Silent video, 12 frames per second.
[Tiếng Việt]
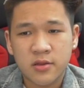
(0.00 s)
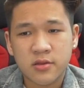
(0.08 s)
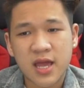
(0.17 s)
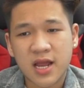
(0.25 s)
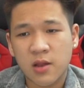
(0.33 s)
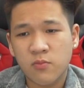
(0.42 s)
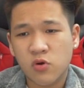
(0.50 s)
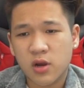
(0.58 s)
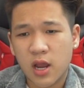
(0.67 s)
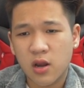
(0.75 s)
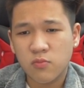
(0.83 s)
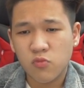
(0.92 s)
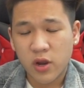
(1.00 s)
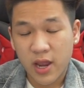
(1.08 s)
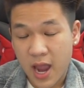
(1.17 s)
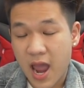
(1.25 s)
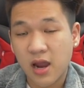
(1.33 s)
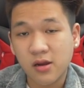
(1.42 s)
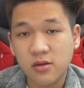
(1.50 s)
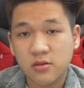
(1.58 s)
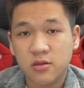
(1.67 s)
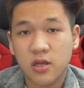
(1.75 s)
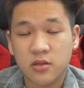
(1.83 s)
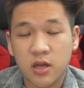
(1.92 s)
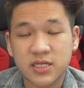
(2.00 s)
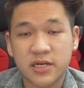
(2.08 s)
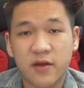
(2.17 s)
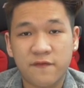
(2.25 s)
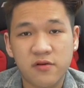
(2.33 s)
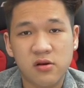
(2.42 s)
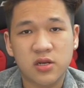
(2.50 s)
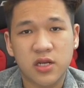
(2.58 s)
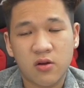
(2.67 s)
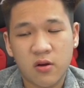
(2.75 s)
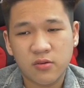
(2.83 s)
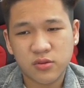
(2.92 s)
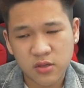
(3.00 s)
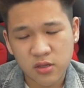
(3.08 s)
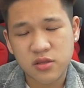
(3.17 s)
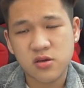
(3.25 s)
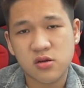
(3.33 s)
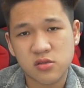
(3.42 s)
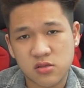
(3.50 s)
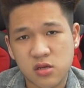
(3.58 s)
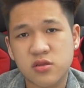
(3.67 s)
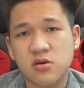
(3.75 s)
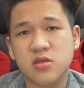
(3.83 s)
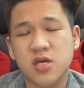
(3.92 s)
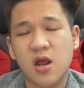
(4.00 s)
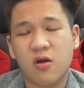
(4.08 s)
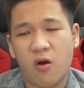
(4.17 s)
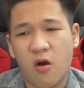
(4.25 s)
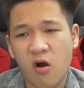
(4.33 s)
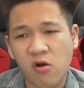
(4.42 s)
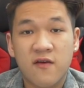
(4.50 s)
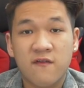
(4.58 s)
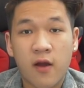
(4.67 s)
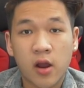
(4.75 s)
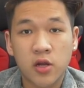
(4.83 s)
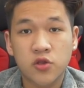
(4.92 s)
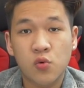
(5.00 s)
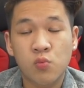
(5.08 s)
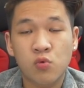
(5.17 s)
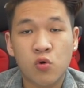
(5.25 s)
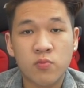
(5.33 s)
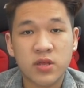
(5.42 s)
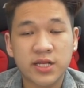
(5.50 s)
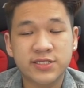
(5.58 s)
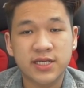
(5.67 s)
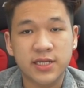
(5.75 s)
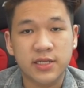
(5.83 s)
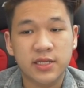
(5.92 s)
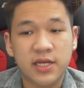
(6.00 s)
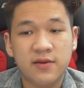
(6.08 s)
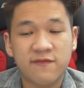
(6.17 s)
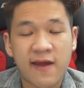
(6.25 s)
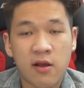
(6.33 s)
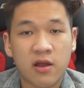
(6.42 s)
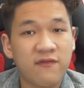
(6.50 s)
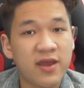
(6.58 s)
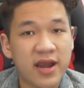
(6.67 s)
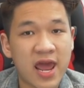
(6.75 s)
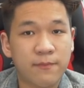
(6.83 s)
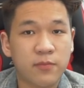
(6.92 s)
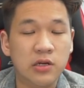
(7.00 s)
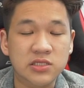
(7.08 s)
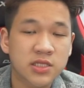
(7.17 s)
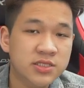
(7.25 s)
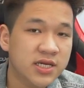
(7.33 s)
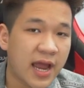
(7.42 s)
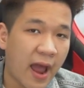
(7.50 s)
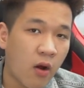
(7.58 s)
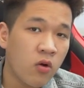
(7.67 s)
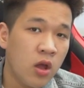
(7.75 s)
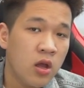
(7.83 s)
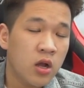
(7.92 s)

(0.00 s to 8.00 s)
thực ra cái một cái một cái hãng địa thời trang địa phương thì nó thực sự thực sự rất là khó và người dùng cũng sẽ chỉ nhìn vào cái vẻ đẹp ở trên chiếc áo